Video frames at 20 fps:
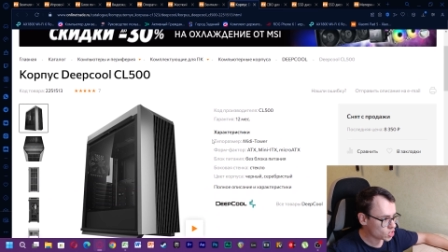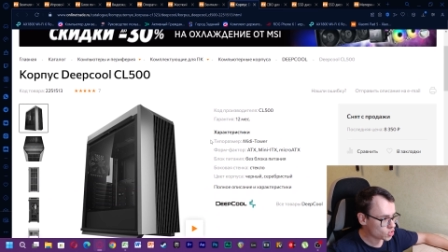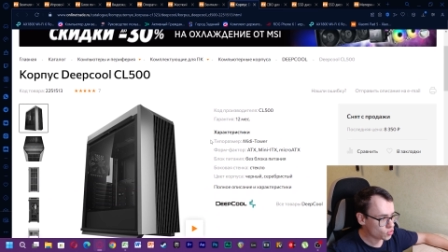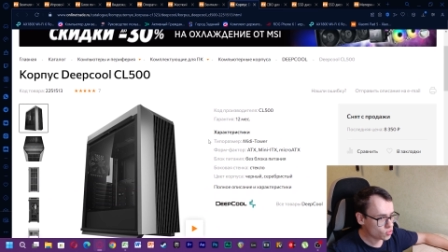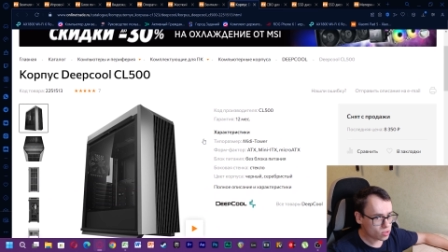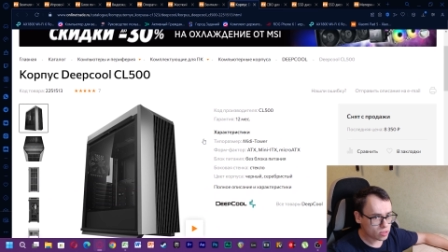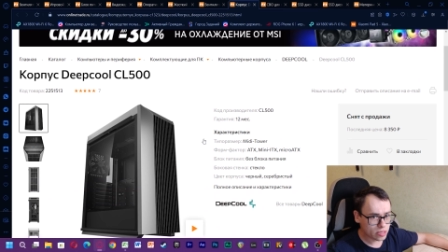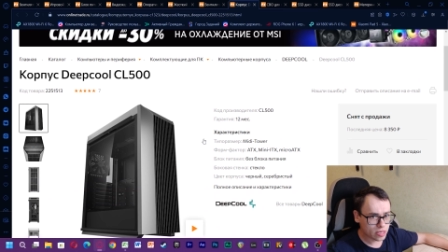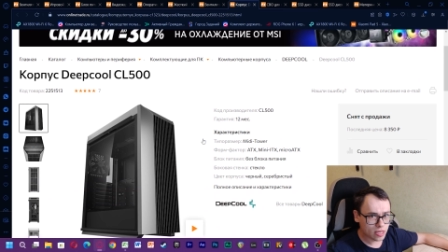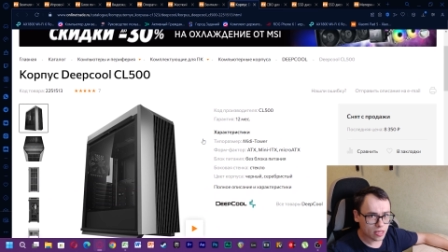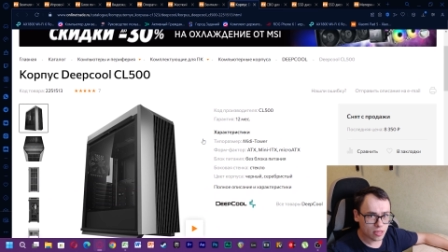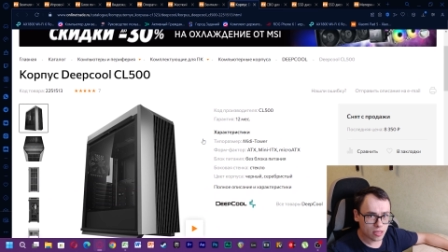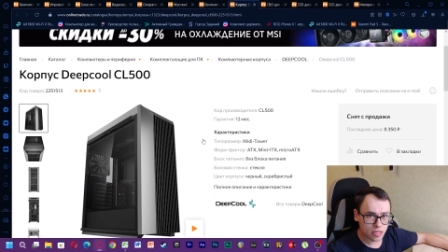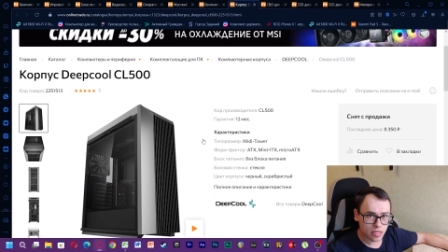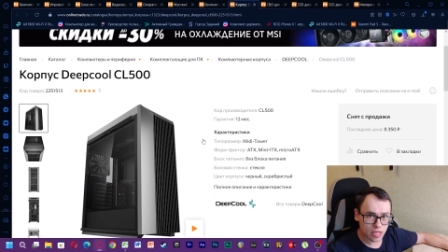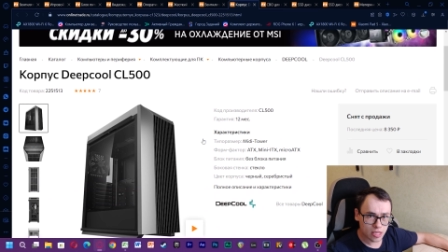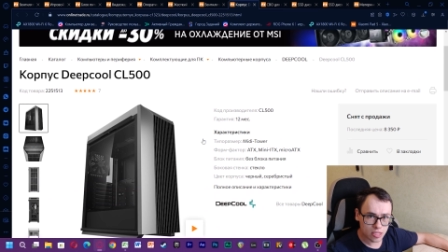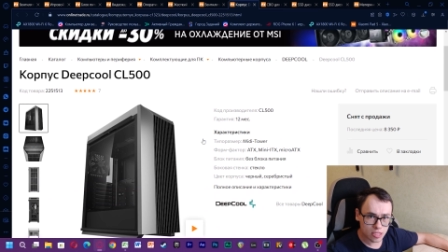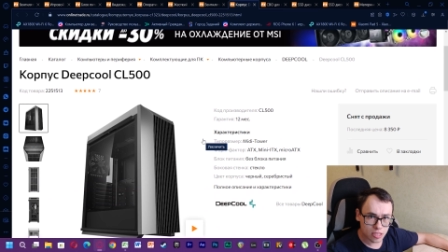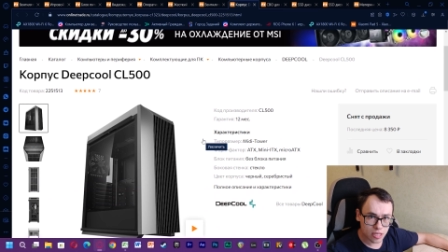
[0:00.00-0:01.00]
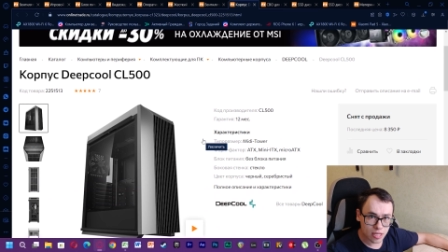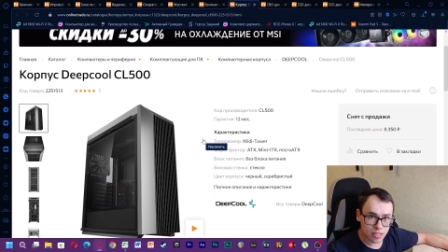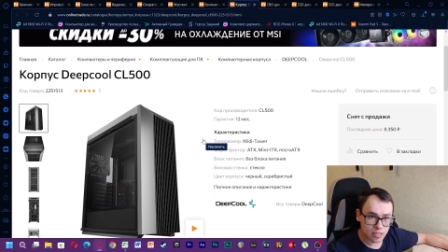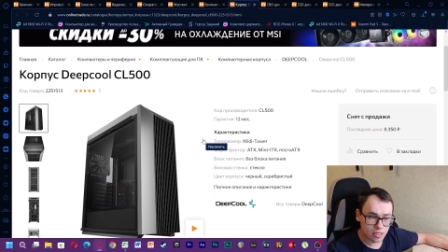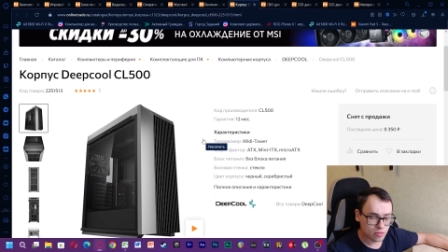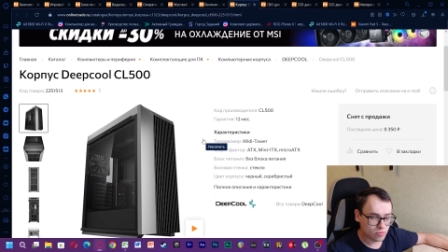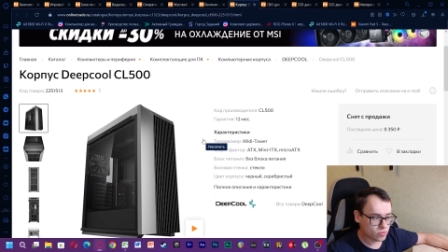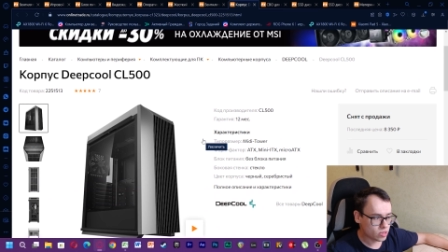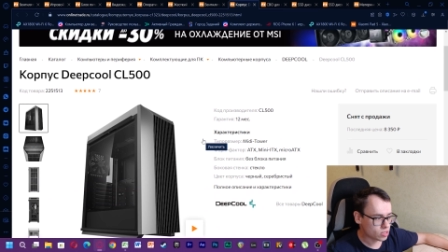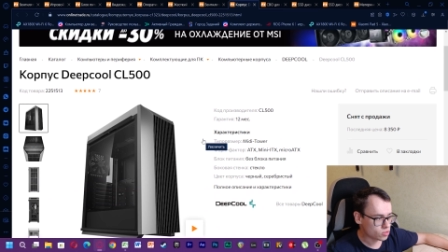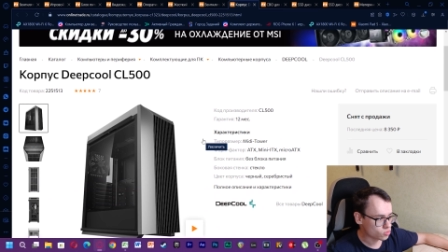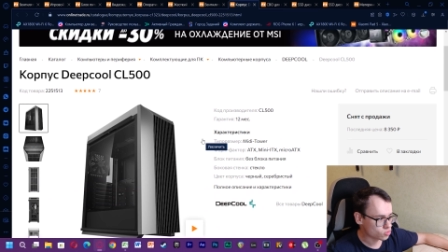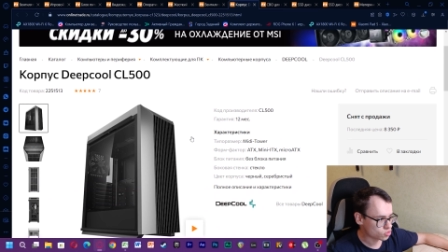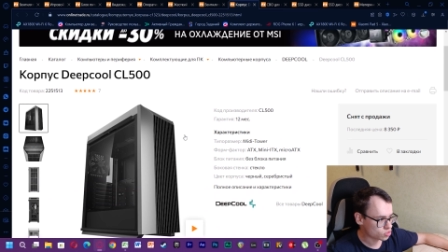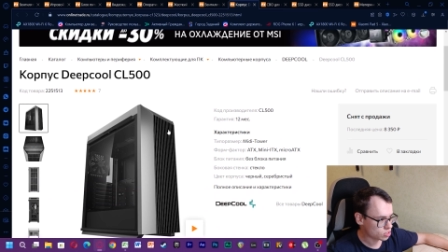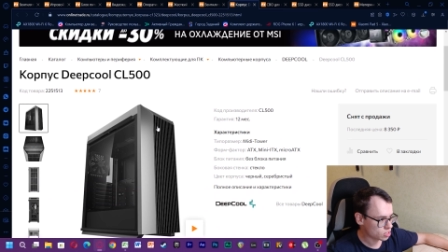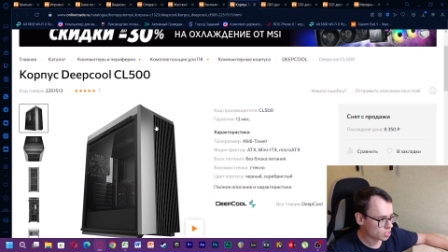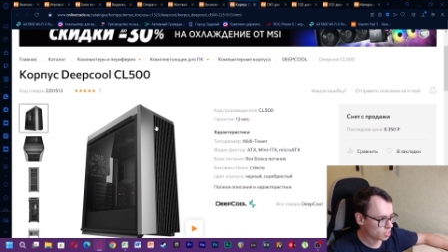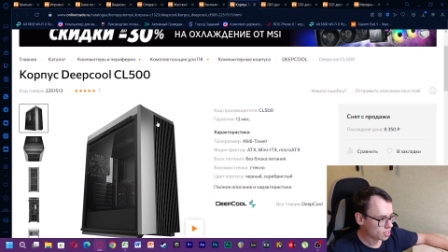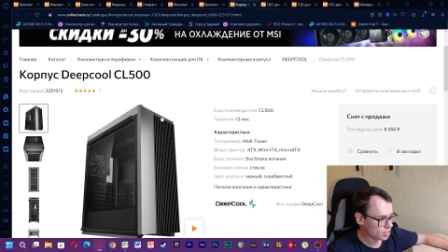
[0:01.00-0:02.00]
Но и есть один
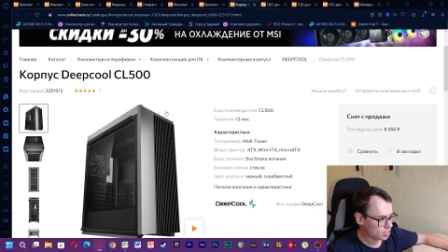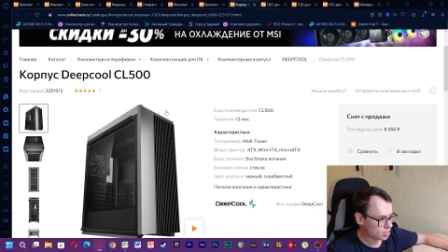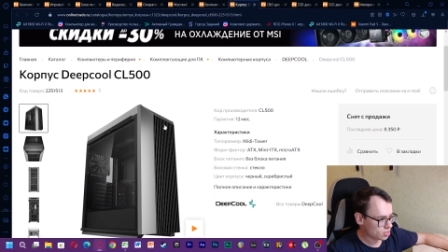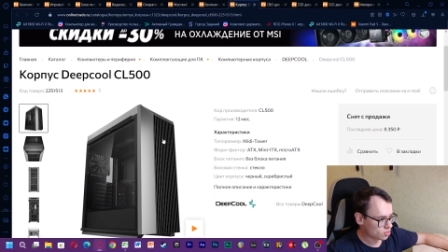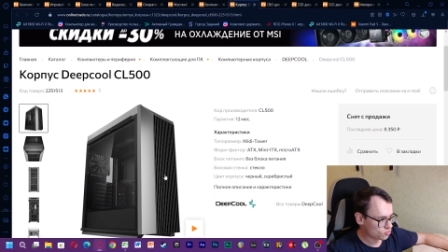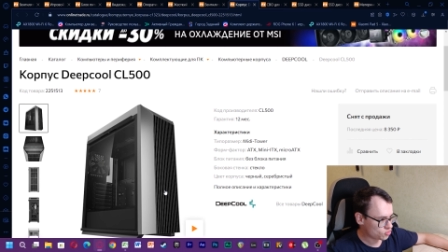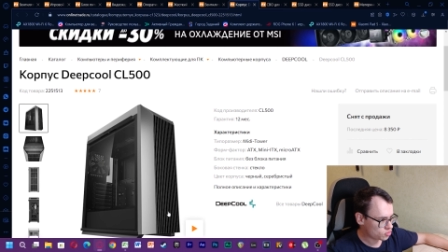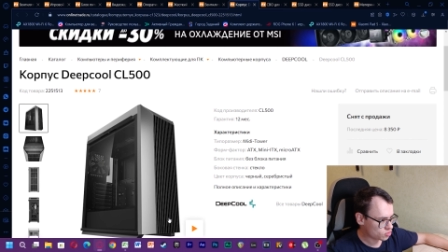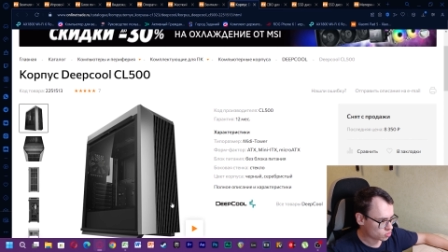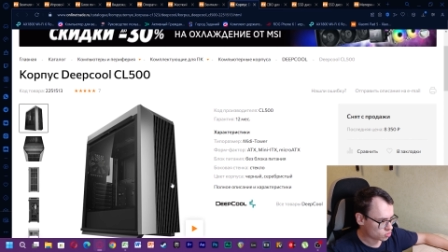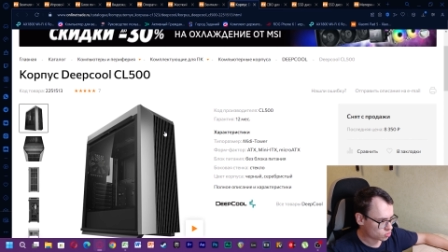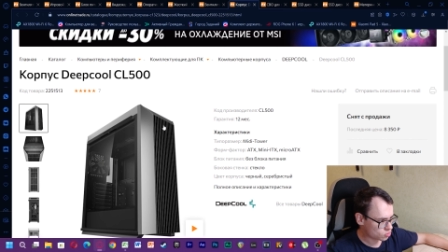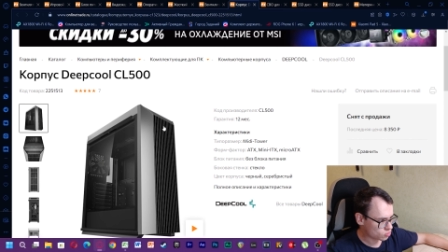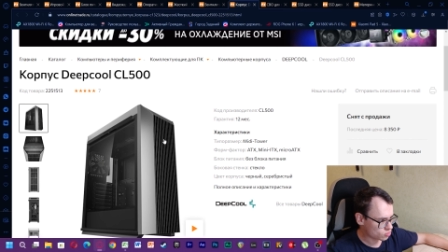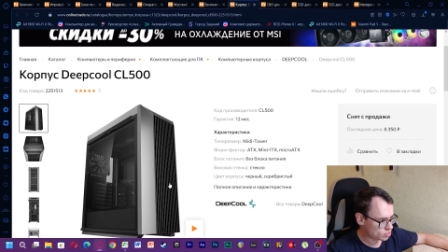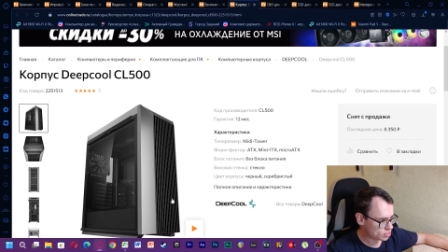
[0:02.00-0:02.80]
минус. Все, что